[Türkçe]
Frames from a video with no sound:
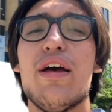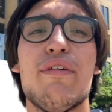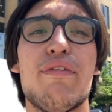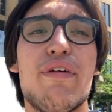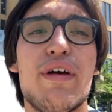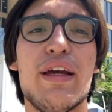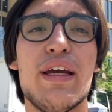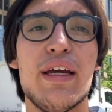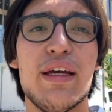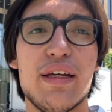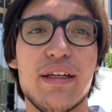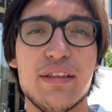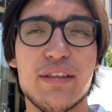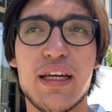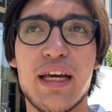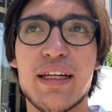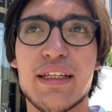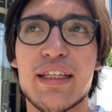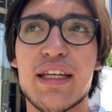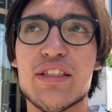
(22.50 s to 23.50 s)
ve
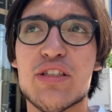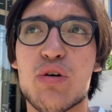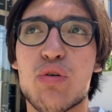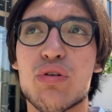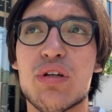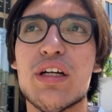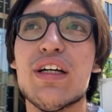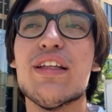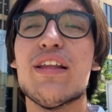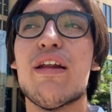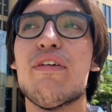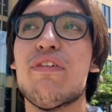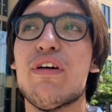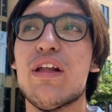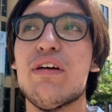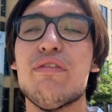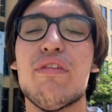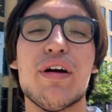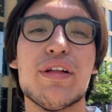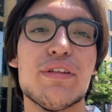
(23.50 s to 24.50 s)
yani gece 10'a kadar
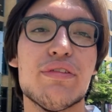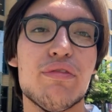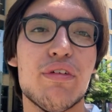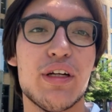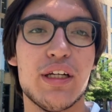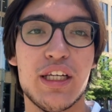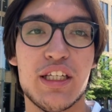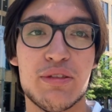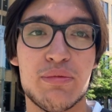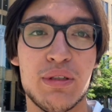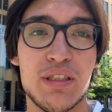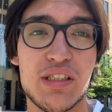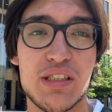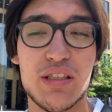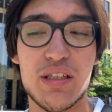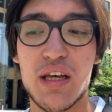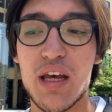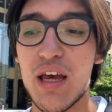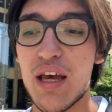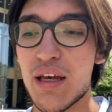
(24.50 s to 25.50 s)
falan vaktim var gezmek için
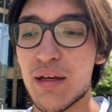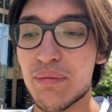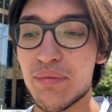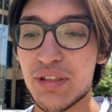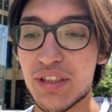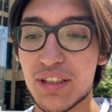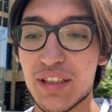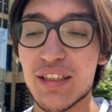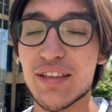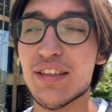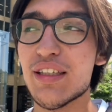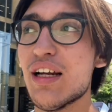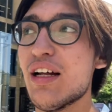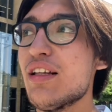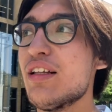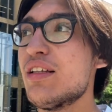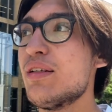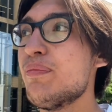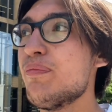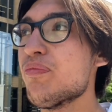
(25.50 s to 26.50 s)
bisiklet
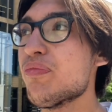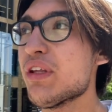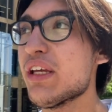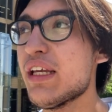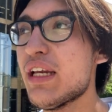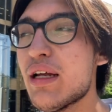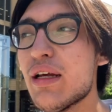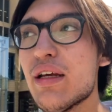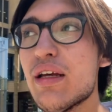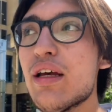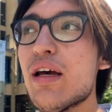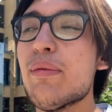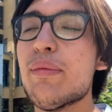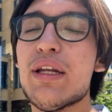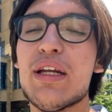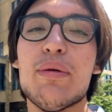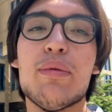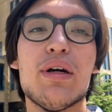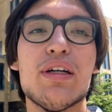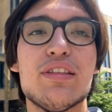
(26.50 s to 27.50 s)
kiraladım.
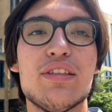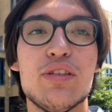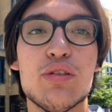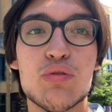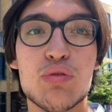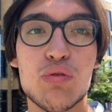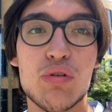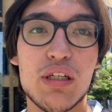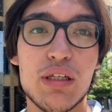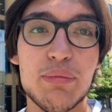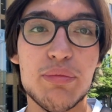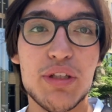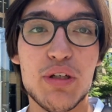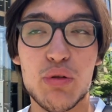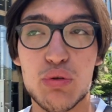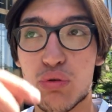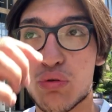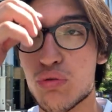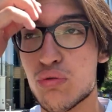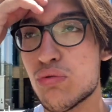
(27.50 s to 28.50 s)
Hemen MIT'yi turlayayım diye
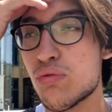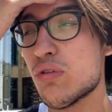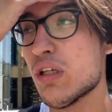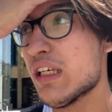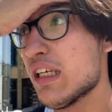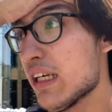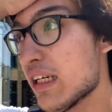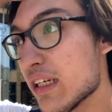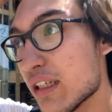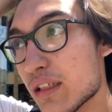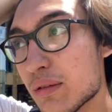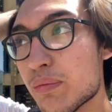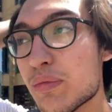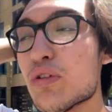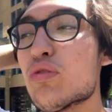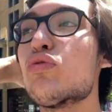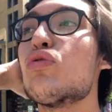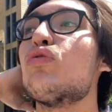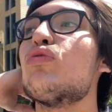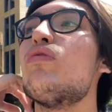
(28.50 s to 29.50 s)
30 dakikalık bir
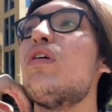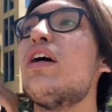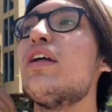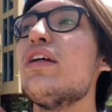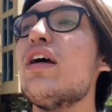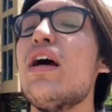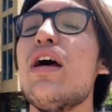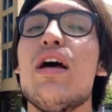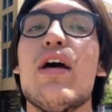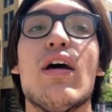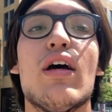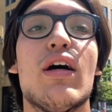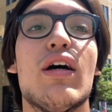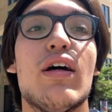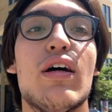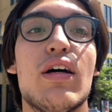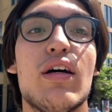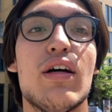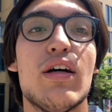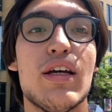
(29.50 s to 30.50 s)
tur var.
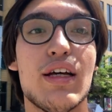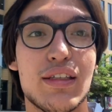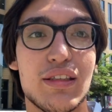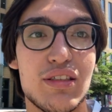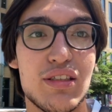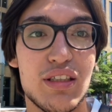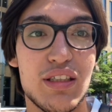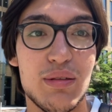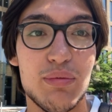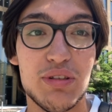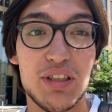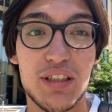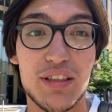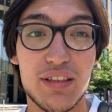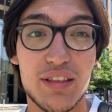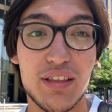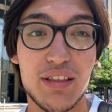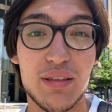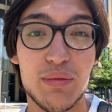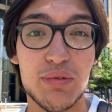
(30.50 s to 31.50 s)
Ee, yaklaşık 28
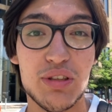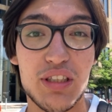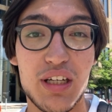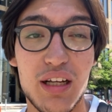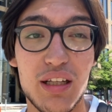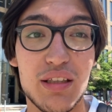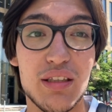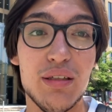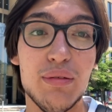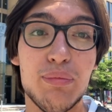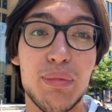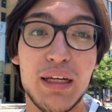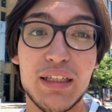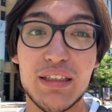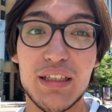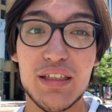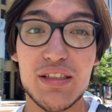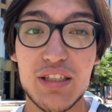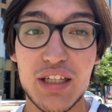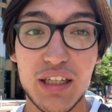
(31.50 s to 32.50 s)
dakikamız kaldı. Ben
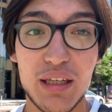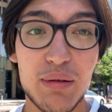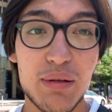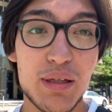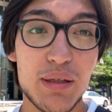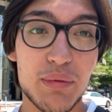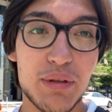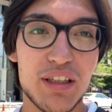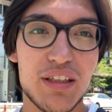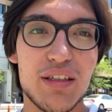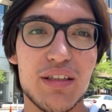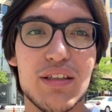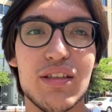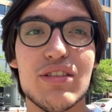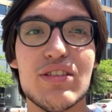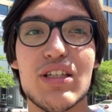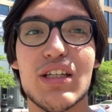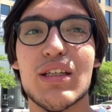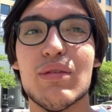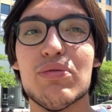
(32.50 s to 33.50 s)
de çekebildiğim kadarını
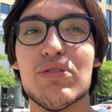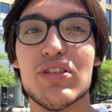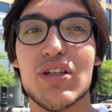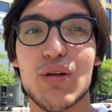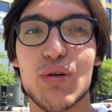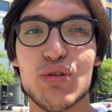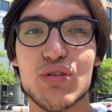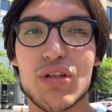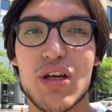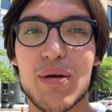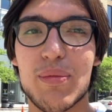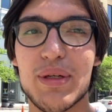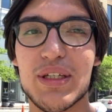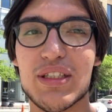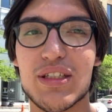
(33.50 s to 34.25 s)
çekip size göstermeye